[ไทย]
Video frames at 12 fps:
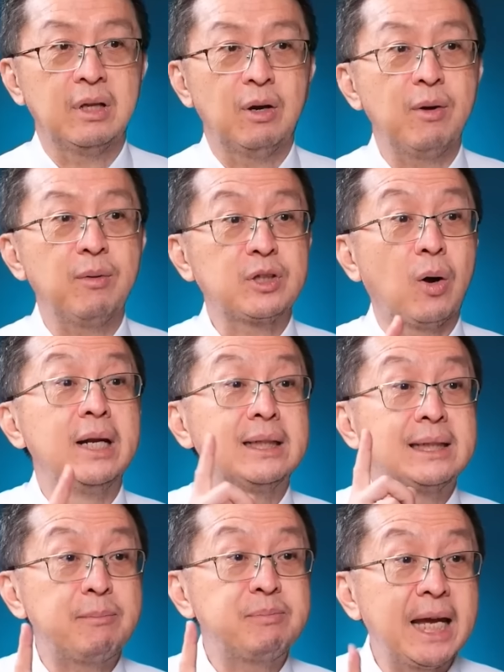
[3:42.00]
เขาเรียกว่าต่อห
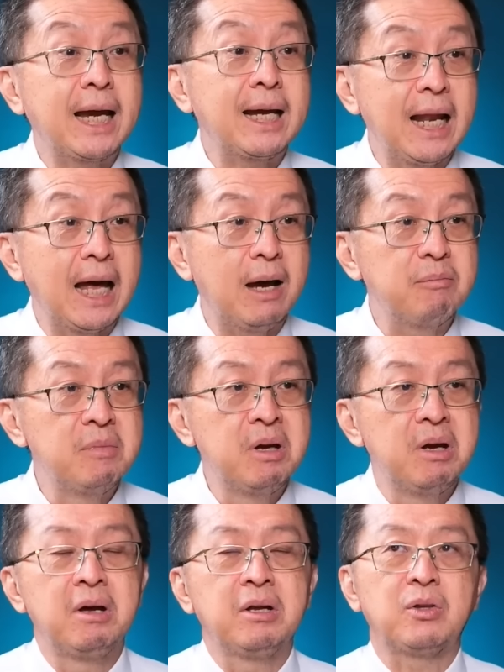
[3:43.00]
นึ่ง subject นะครับ
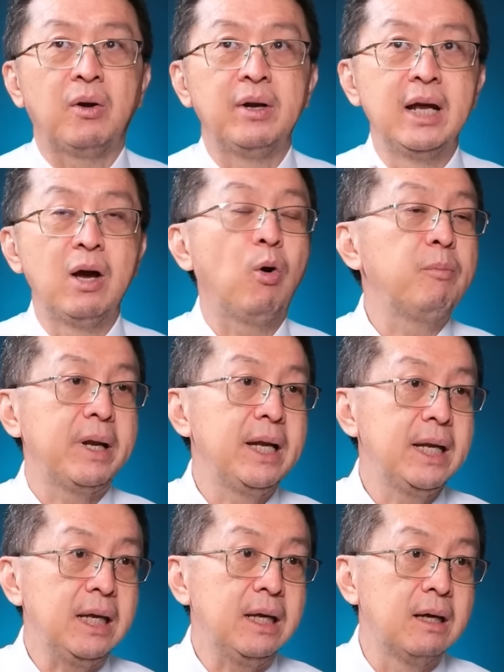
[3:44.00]
ต่อหนึ่งคนเป็
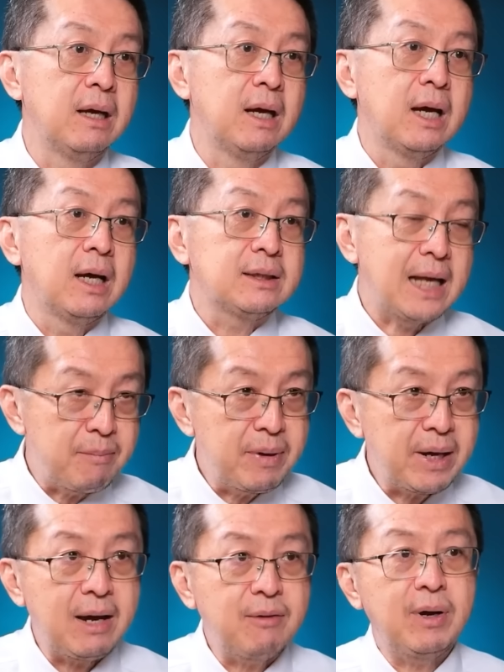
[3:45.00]
นหนี้ทราบ
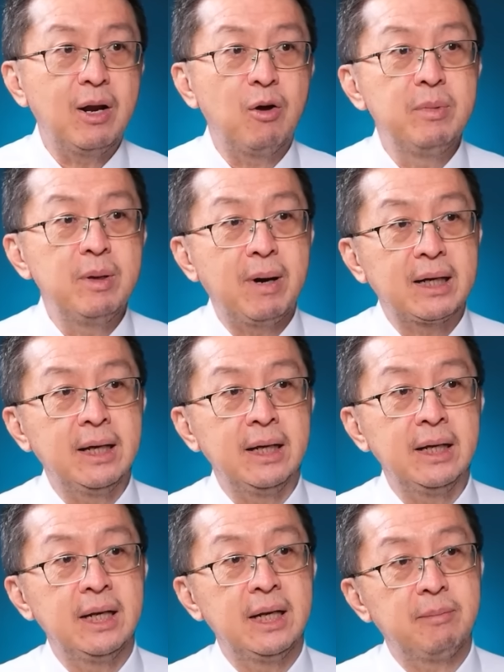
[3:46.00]
ไหมครับว่าเรามีบัตรเค
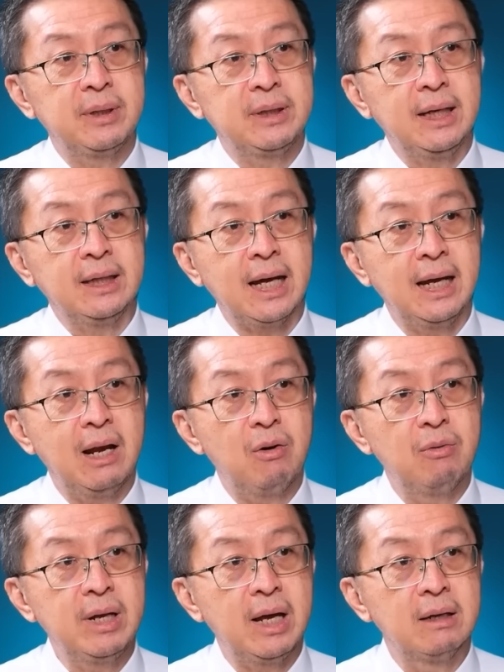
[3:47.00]
รดิตในประเทศไทย
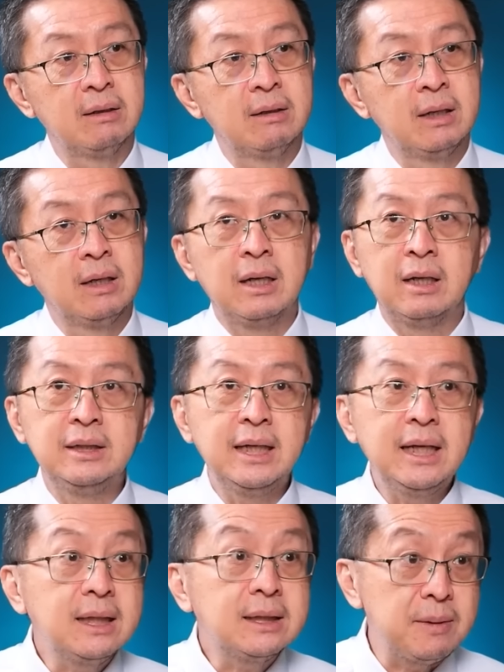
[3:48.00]
เราเนี่ย
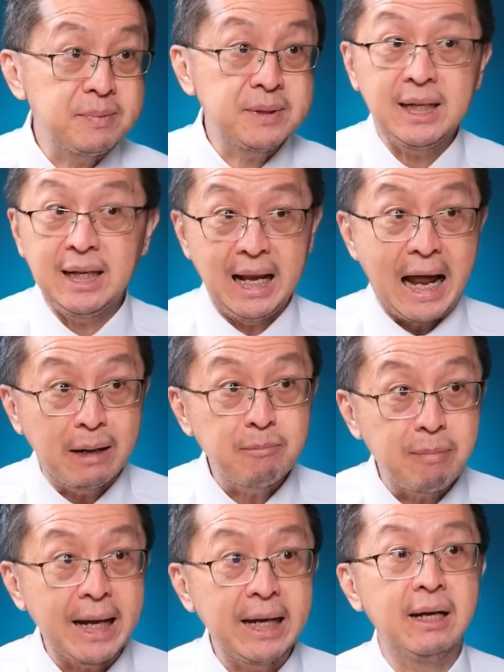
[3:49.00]
ยี่สิบสี่ล้าน
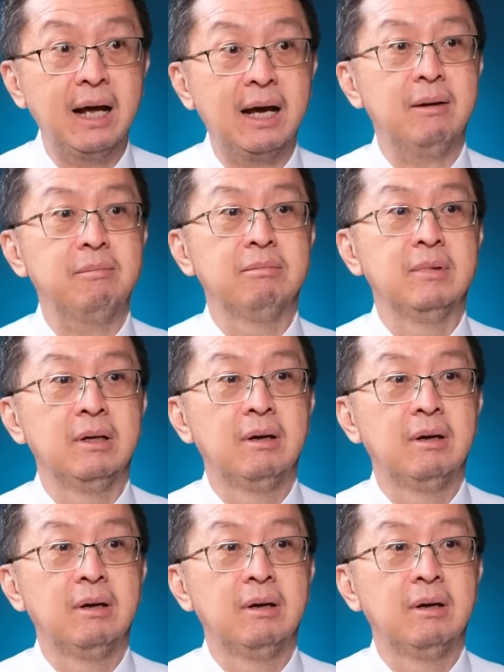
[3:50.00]
ใบนะครับ